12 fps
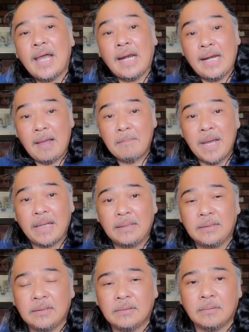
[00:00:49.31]
halaman
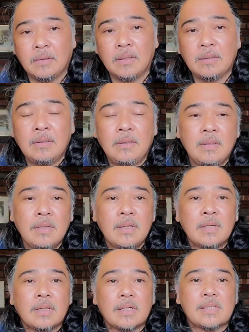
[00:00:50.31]
no
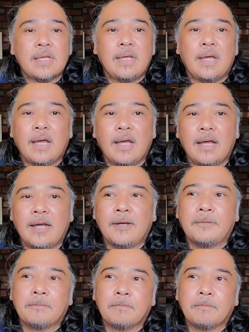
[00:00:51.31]
kasi uh,